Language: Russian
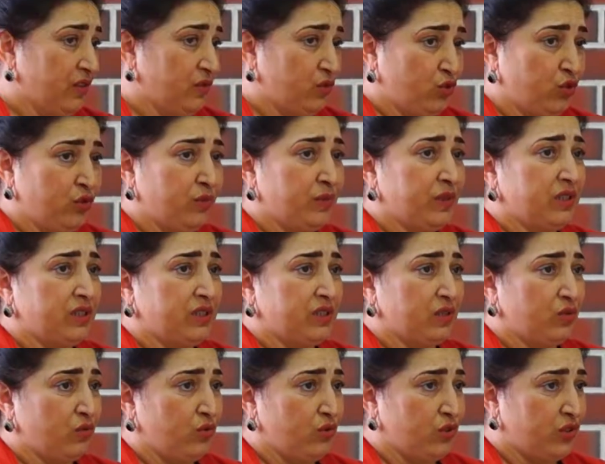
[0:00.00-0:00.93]
В чем она
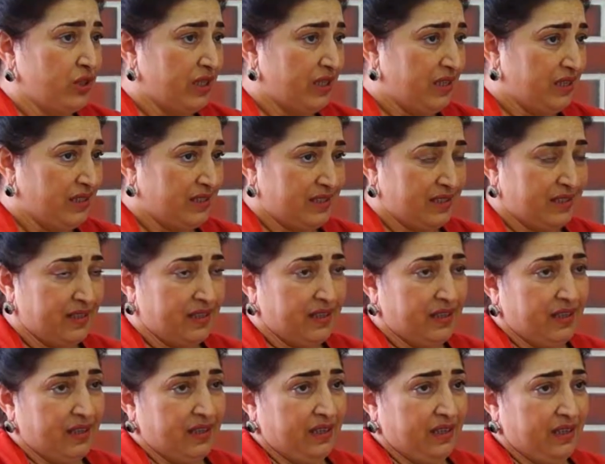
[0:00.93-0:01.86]
заключается?
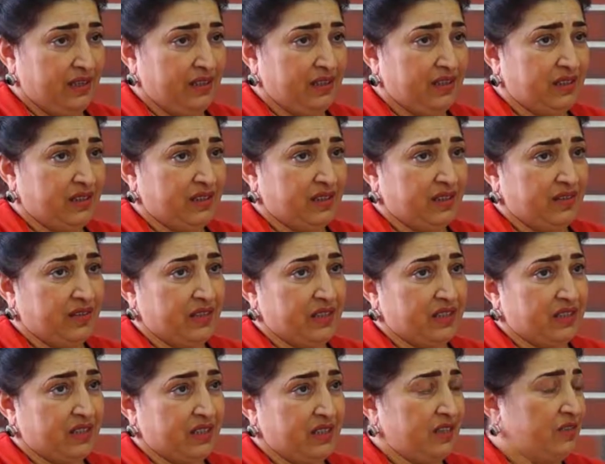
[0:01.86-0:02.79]
Это,
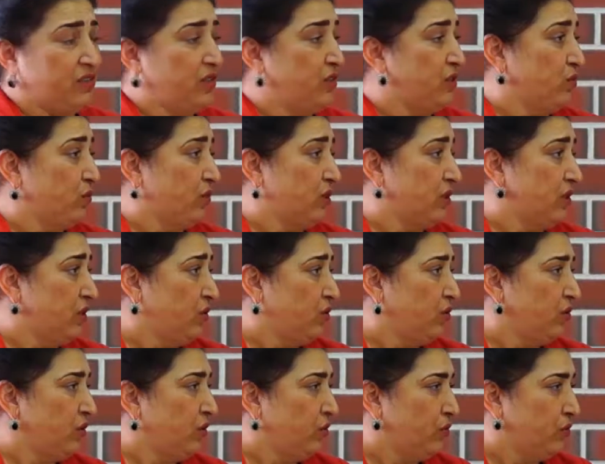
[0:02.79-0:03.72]
наверное, скорее всего,
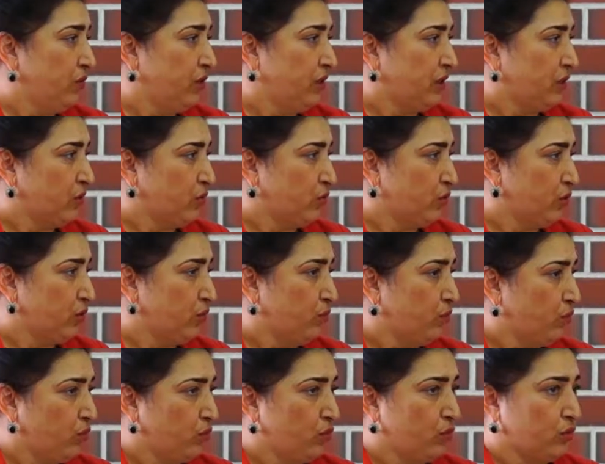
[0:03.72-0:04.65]
одаренные люди, которые
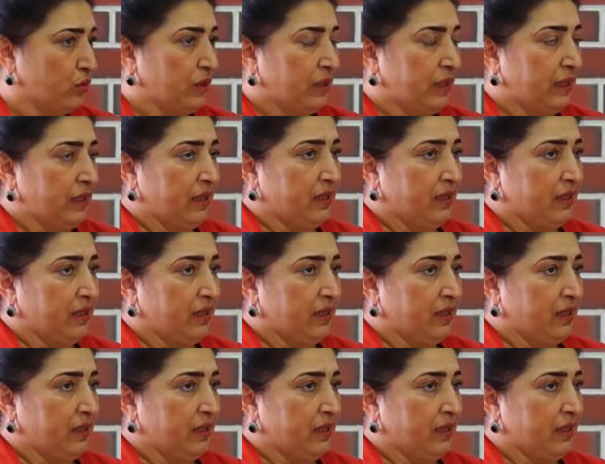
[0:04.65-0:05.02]
могут